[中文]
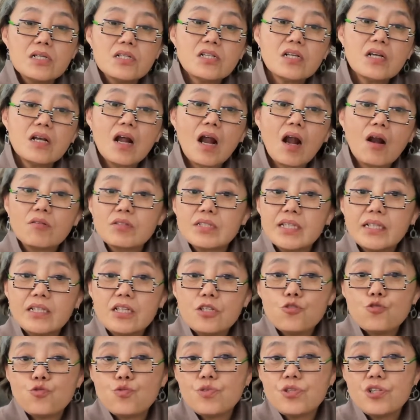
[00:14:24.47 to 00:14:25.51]
正好在那
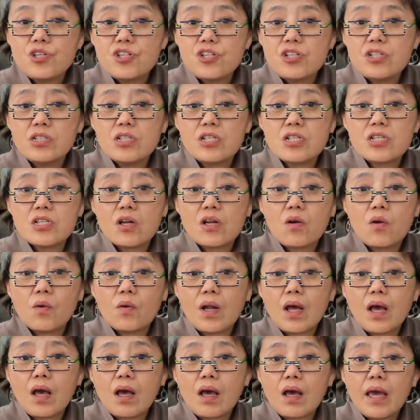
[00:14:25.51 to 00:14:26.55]
巡视的时候
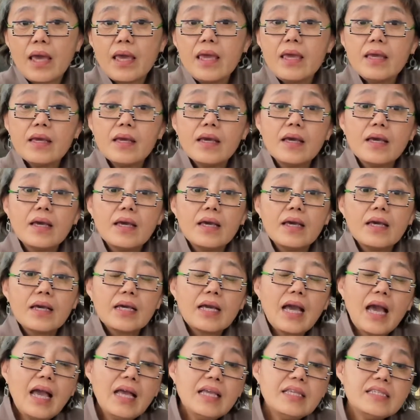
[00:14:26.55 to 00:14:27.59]
呢，哎，
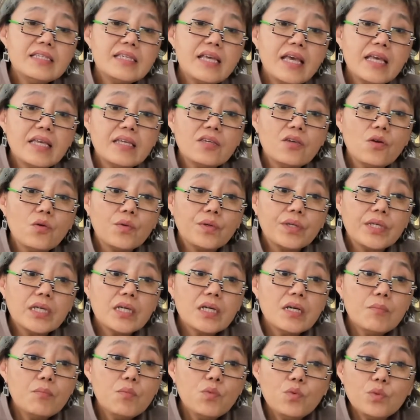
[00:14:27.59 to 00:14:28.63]
看见有一
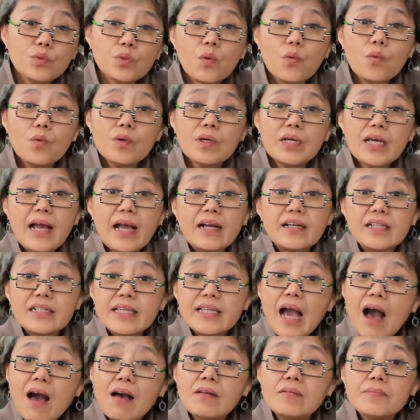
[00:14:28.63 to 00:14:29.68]
个牧童赶着
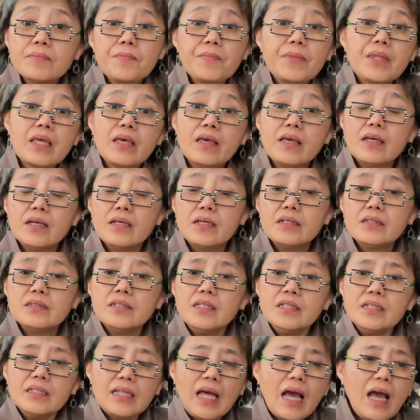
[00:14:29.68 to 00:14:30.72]
羊，
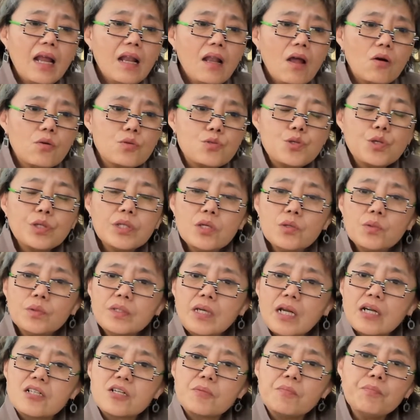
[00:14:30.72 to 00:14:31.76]
他老觉得有点
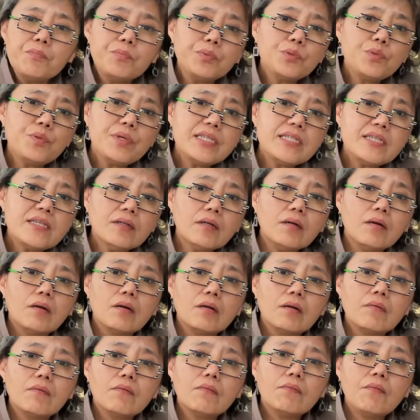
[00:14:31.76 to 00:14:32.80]
什么不对劲儿。
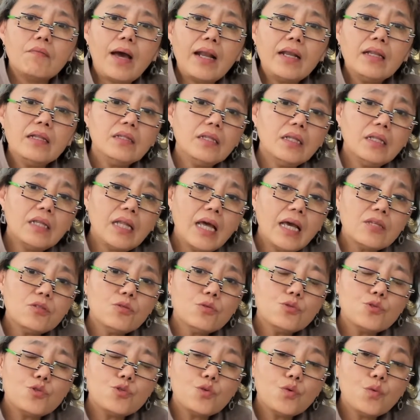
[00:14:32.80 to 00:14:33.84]
完了呢，他就
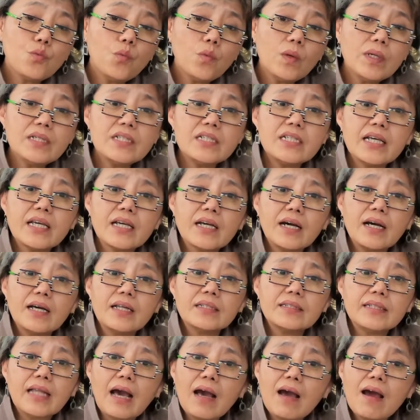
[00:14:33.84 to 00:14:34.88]
去问这个
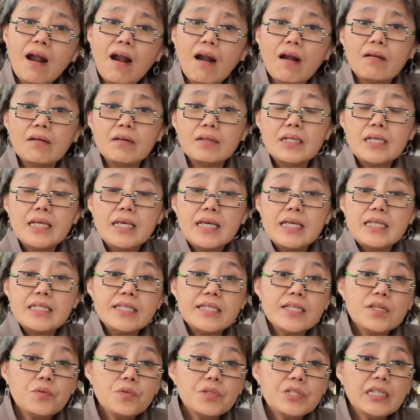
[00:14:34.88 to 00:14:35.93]
男孩儿，
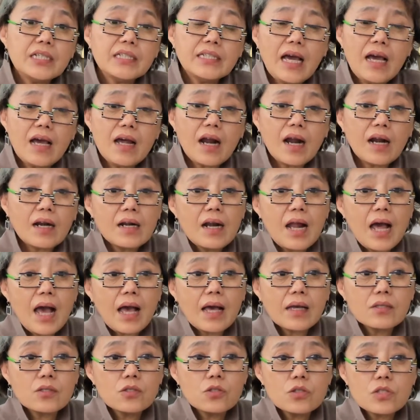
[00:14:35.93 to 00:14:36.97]
结果这个男孩儿
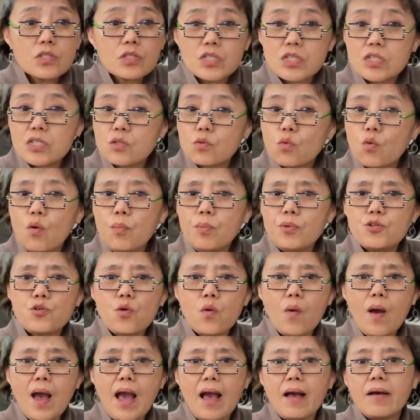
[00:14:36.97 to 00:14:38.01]
啊，死活不说
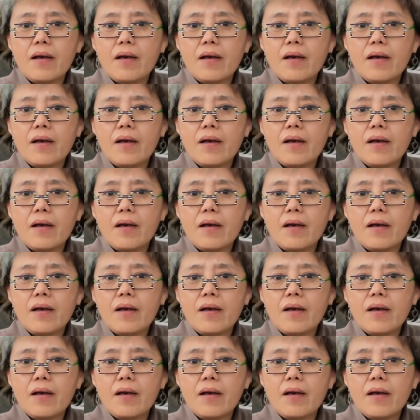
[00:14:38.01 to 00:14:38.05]
话。